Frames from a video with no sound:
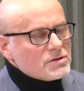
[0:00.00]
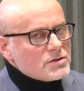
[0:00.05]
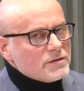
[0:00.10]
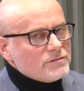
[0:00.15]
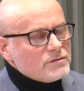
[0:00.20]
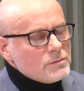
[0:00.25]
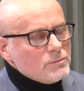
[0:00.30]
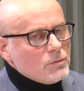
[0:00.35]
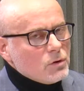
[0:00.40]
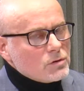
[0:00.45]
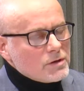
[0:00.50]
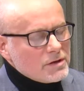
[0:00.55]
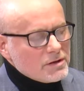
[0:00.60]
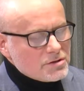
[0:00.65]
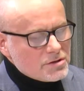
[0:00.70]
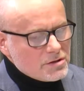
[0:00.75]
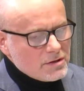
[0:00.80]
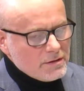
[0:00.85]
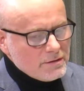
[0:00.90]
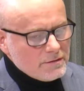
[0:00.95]
że w tym
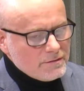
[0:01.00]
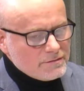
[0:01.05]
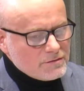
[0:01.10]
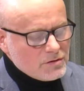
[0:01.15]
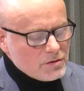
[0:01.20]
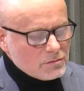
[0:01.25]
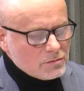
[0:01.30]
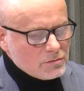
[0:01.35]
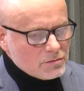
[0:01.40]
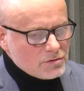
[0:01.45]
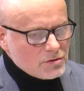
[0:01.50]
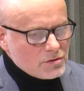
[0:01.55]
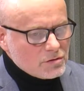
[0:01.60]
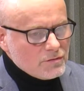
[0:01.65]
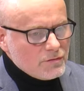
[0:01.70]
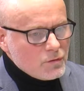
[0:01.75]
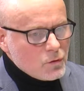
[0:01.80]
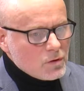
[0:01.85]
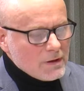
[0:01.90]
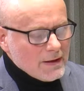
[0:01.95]
okresie, w ciągu tych
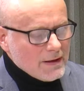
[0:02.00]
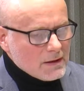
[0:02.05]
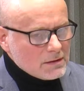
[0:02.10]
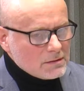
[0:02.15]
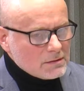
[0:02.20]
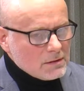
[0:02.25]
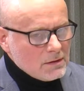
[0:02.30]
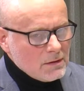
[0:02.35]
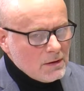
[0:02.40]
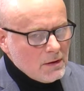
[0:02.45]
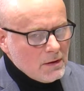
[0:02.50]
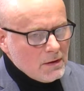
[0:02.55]
dwóch lat,